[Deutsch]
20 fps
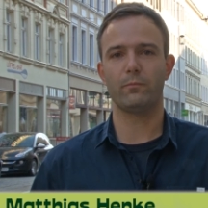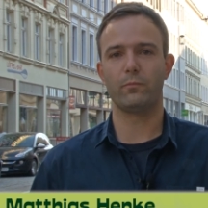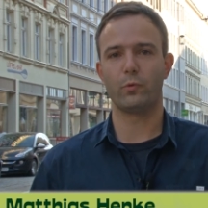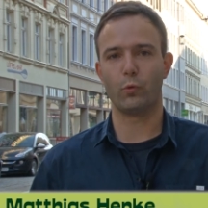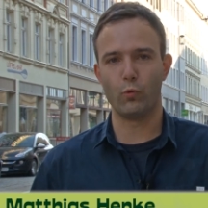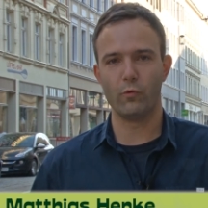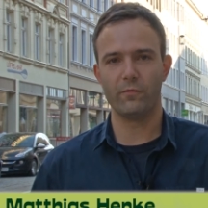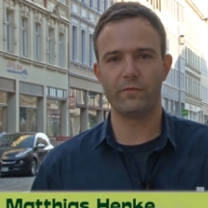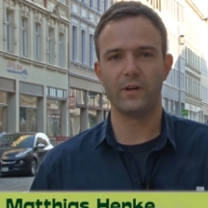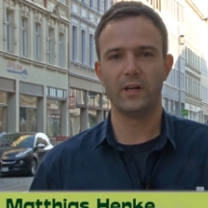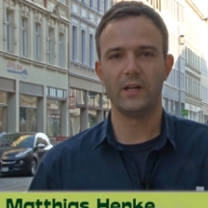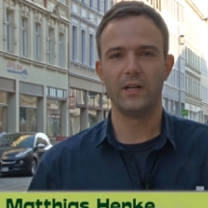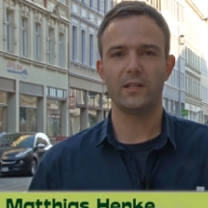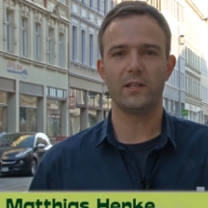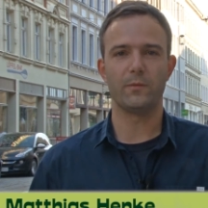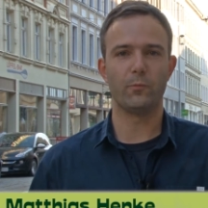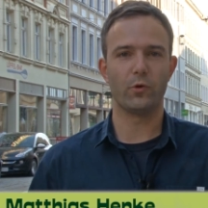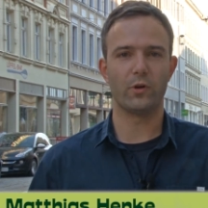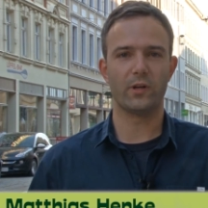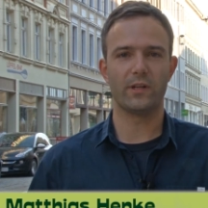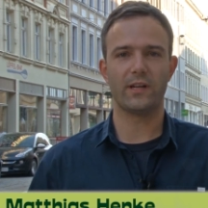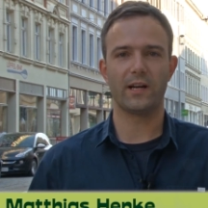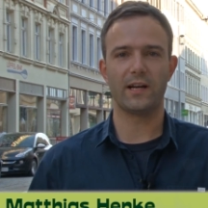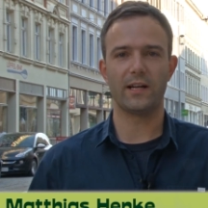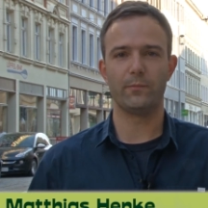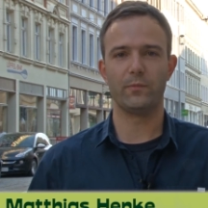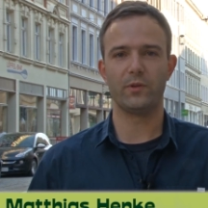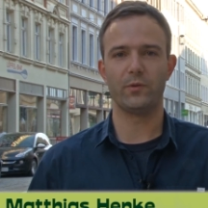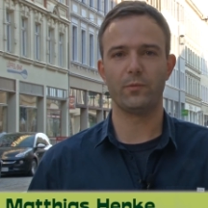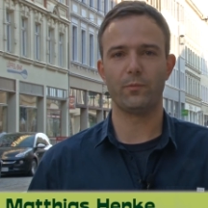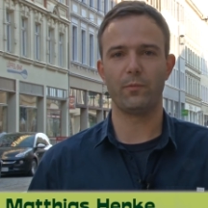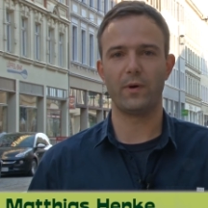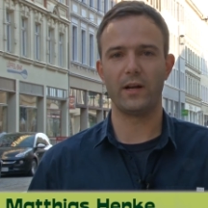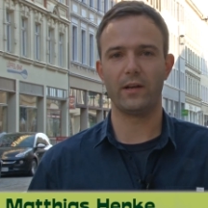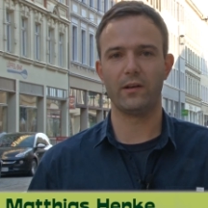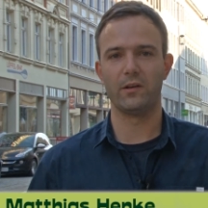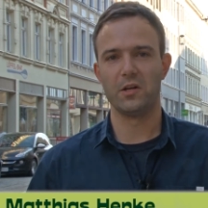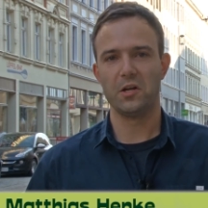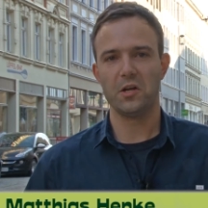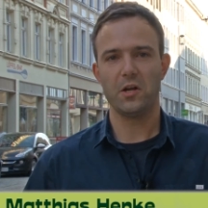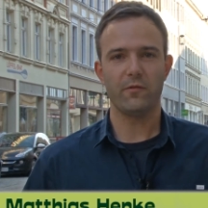Beruf die Möglichkeit, mich mit meinen